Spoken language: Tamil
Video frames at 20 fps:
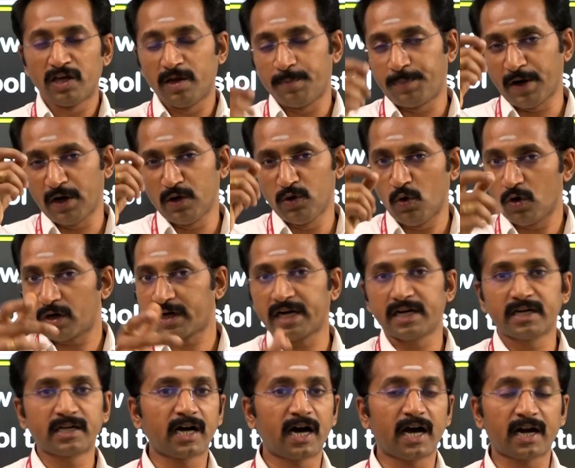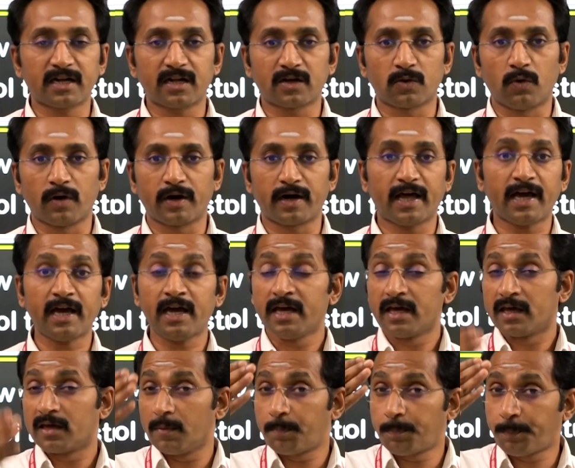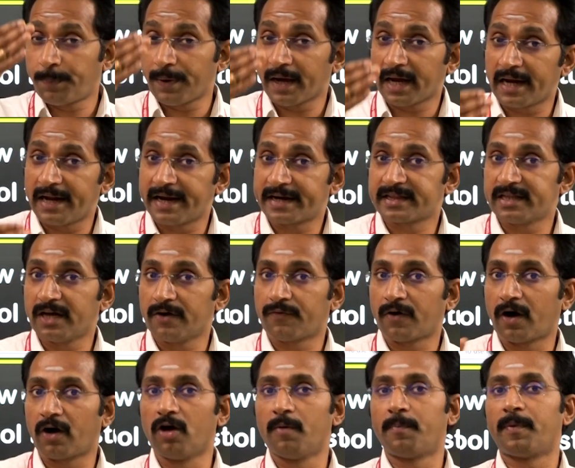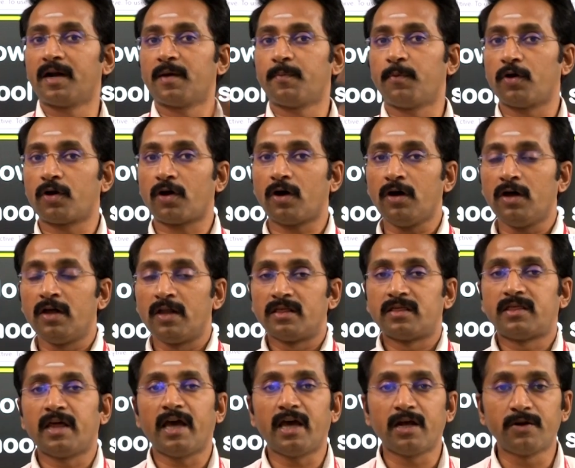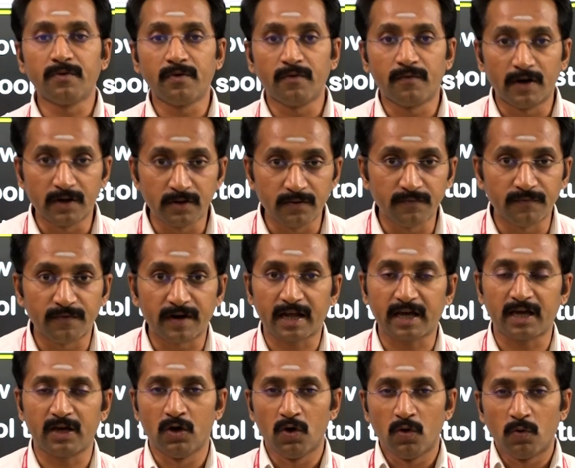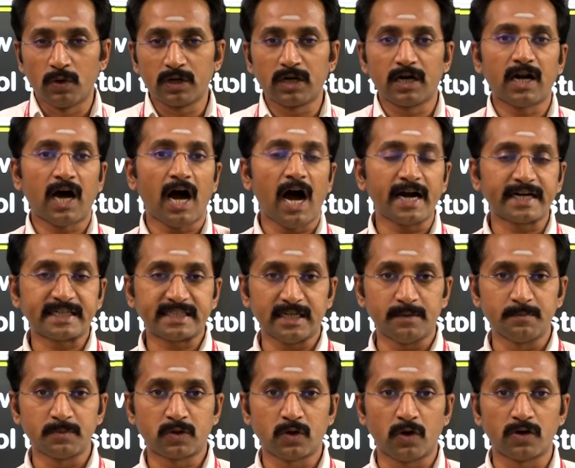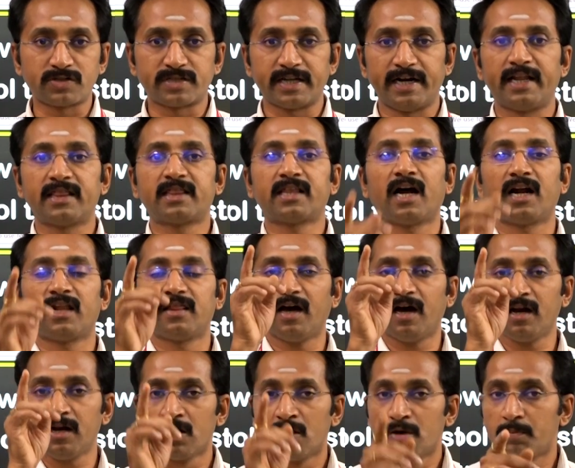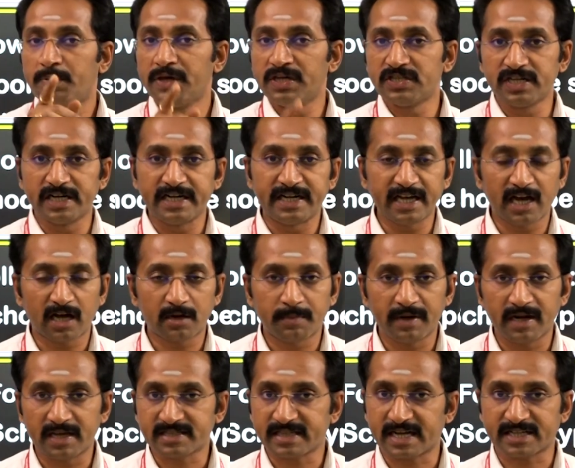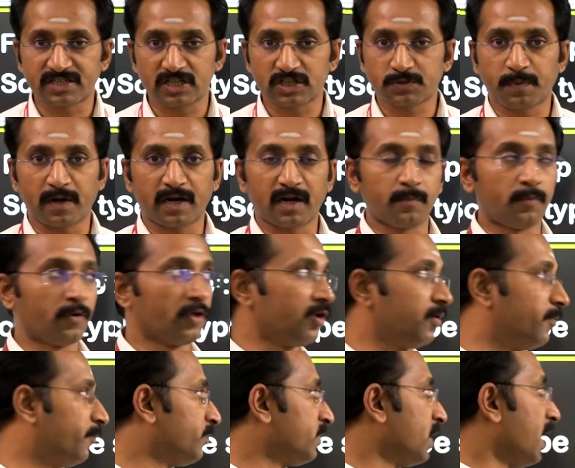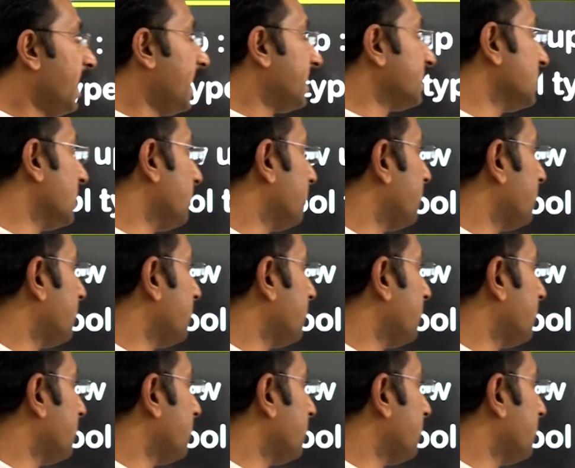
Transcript: இப்படி நூக்கன் கார்னர் உங்களை இப்பையில இருந்தே ஃபாலோ பண்ண போறோம் தேர்வு வரும் வரை ஒரு லாங் டேர்ம் கோர்ஸ் எடுத்தால்தான் பிஜிடிஆர்பியில் சக்ஸஸ் பண்ண முடியும் அந்த